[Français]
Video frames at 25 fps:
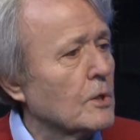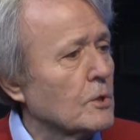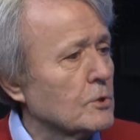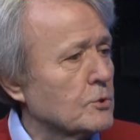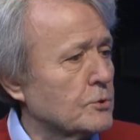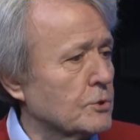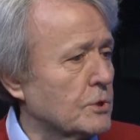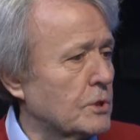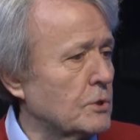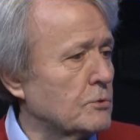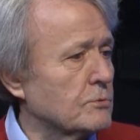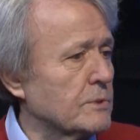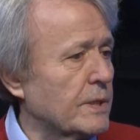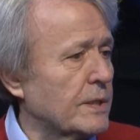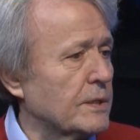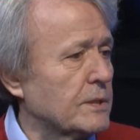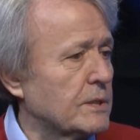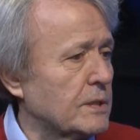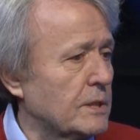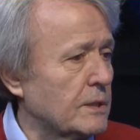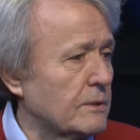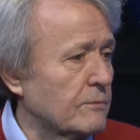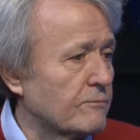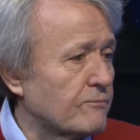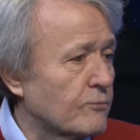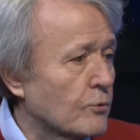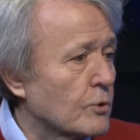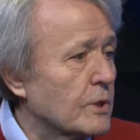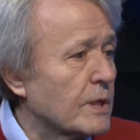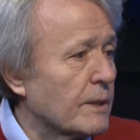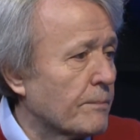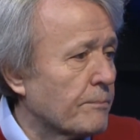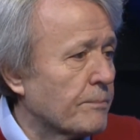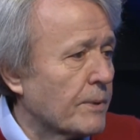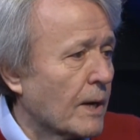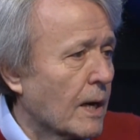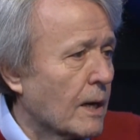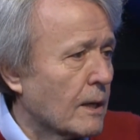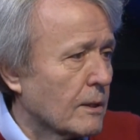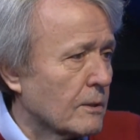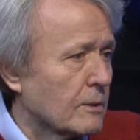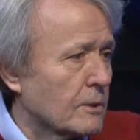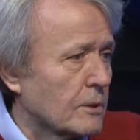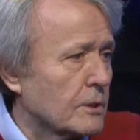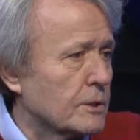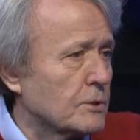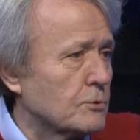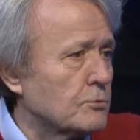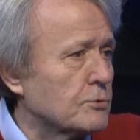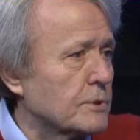ce qui nous a été volé par euh,
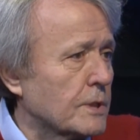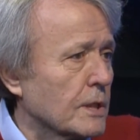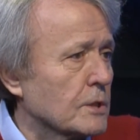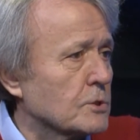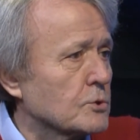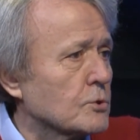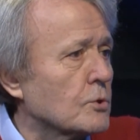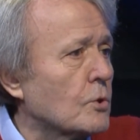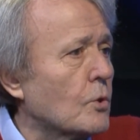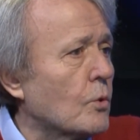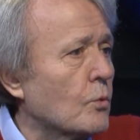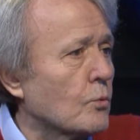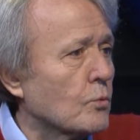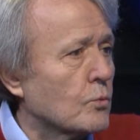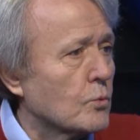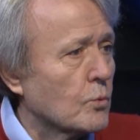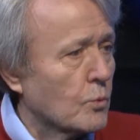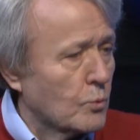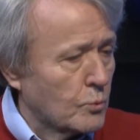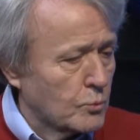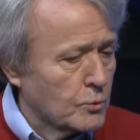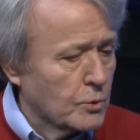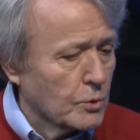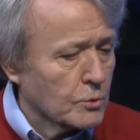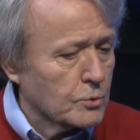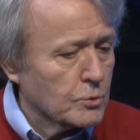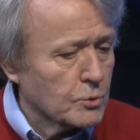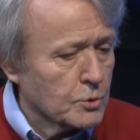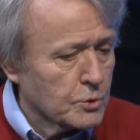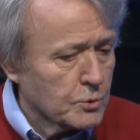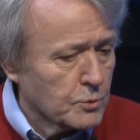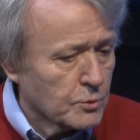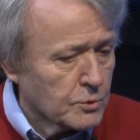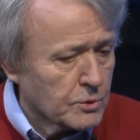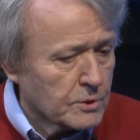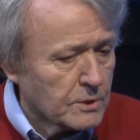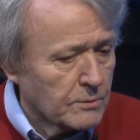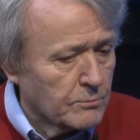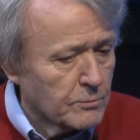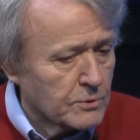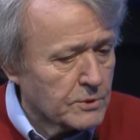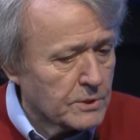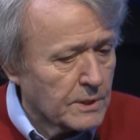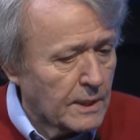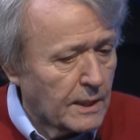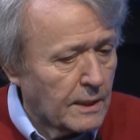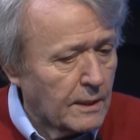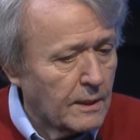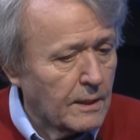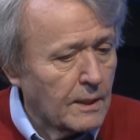l'éducation ou, d'autres choses comme
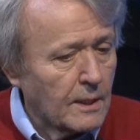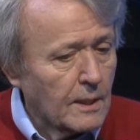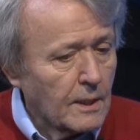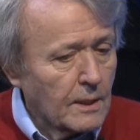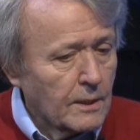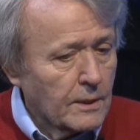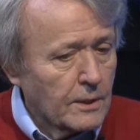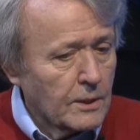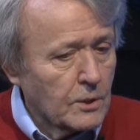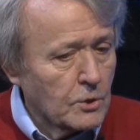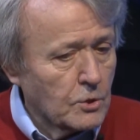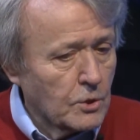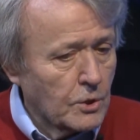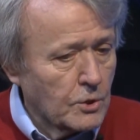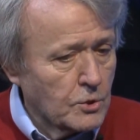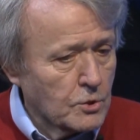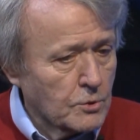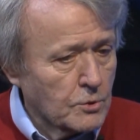cela. Et, je